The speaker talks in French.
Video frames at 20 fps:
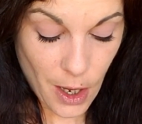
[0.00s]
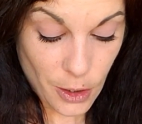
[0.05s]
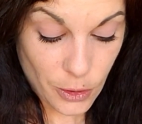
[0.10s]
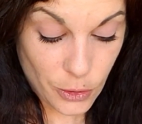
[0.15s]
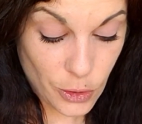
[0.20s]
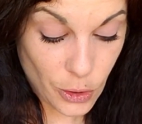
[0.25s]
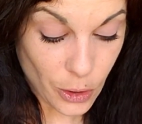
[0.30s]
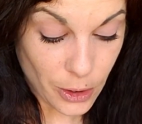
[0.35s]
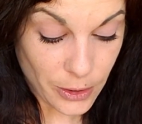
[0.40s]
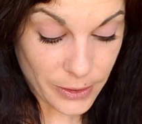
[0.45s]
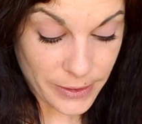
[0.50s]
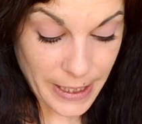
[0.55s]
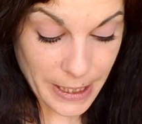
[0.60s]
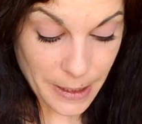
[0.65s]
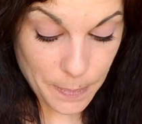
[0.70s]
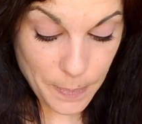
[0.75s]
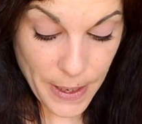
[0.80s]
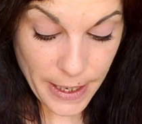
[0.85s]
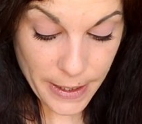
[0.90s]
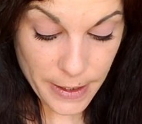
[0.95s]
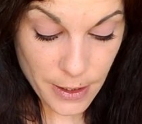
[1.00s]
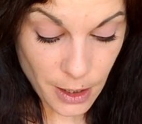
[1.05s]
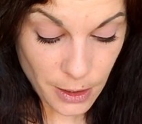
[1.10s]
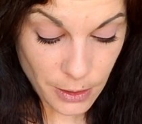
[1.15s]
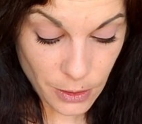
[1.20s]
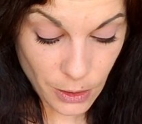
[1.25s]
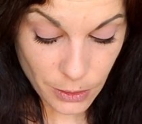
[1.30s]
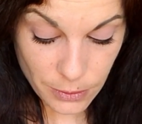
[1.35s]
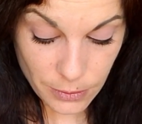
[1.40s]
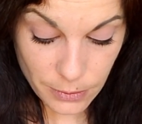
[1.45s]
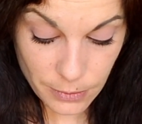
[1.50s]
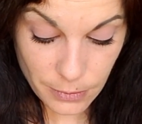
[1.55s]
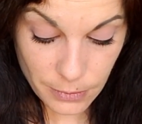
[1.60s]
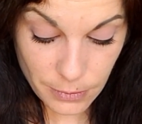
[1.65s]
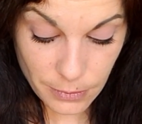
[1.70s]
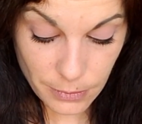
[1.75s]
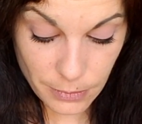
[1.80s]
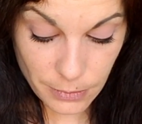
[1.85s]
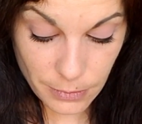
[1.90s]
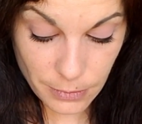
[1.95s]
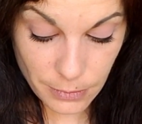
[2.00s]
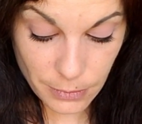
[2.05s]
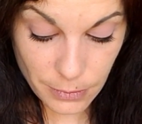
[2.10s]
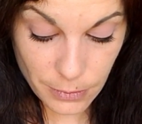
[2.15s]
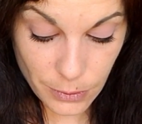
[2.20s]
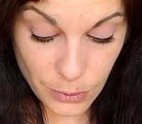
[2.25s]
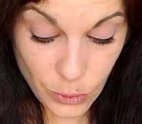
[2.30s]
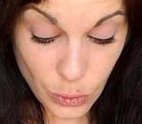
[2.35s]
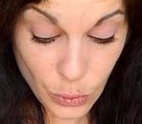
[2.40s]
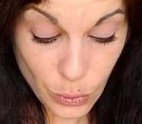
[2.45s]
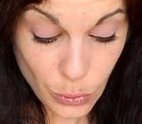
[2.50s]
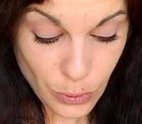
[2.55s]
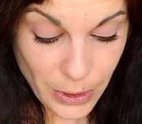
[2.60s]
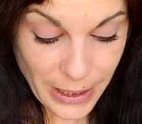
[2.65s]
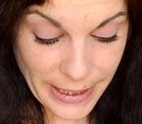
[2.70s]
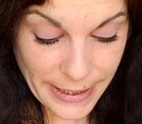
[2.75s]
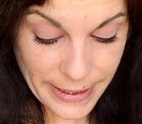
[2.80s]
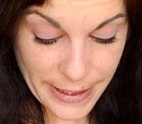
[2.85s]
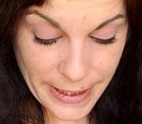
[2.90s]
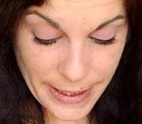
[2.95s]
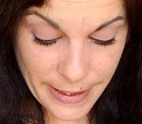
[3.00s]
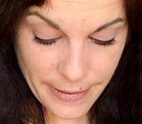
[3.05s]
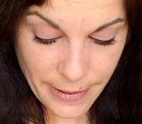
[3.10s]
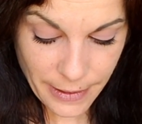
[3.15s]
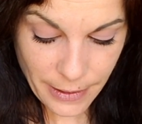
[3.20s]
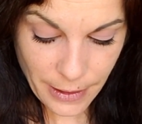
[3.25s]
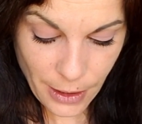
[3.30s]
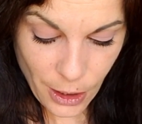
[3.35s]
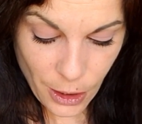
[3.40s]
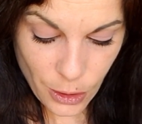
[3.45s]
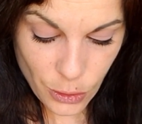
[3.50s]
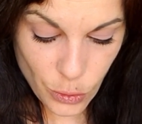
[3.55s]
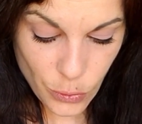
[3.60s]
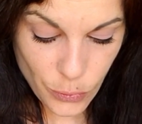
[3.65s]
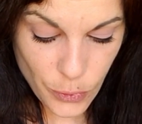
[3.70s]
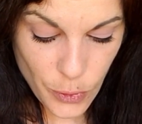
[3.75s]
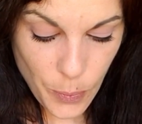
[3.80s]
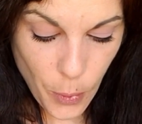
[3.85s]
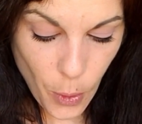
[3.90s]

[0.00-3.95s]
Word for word: Durant cette période, nous, les guides, nous vous